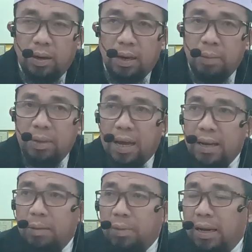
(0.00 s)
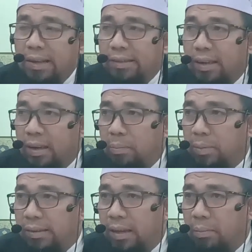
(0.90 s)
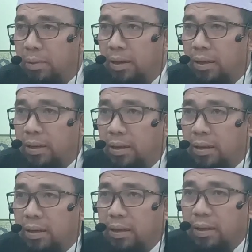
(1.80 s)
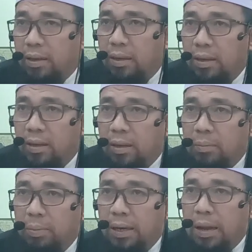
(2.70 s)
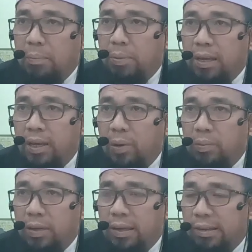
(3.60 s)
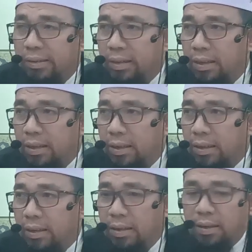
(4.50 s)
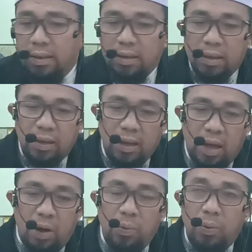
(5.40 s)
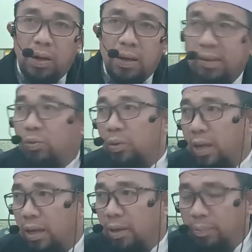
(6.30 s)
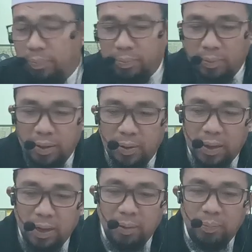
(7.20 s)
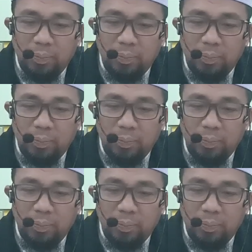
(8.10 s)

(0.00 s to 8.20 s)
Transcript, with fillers: Nabi Adam alaihissalam bersama pendamping hidupnya istrinya Hawa di surga gitu ya